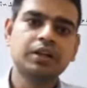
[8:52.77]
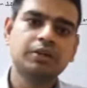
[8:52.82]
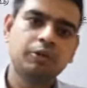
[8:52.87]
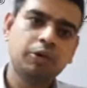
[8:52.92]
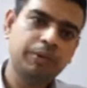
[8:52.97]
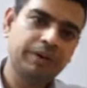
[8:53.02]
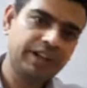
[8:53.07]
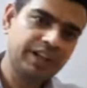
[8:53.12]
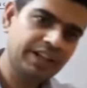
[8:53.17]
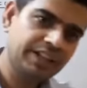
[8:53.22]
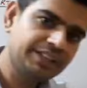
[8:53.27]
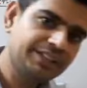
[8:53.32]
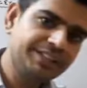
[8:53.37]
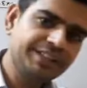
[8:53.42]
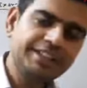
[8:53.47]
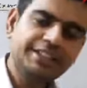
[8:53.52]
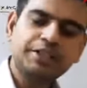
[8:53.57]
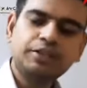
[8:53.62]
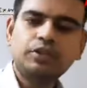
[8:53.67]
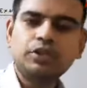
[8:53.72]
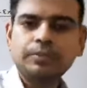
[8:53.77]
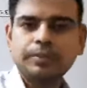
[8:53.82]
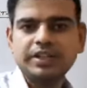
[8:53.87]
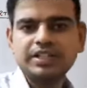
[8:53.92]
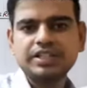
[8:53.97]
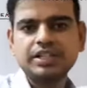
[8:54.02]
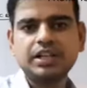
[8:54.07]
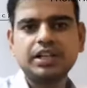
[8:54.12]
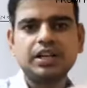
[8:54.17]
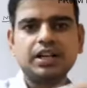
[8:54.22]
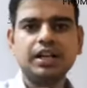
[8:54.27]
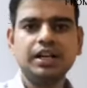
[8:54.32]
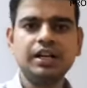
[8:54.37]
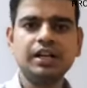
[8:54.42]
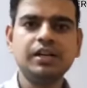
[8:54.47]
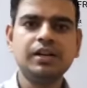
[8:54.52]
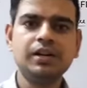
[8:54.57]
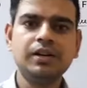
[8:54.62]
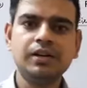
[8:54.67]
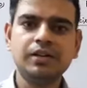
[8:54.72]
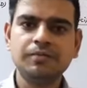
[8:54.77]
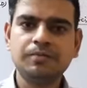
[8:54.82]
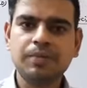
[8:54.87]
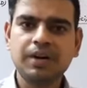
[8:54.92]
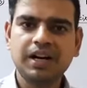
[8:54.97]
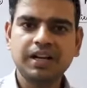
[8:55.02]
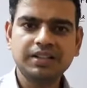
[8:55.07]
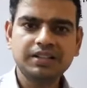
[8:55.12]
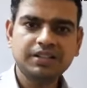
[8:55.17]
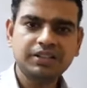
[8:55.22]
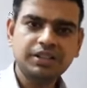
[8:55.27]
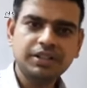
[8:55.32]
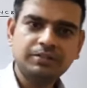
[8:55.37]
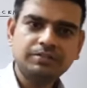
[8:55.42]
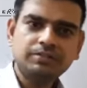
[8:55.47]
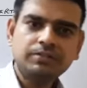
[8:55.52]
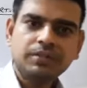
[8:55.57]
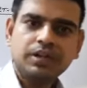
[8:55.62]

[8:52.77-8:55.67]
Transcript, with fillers: वो बेटा एक सीधे रोड पे चल रहा है पांच कदम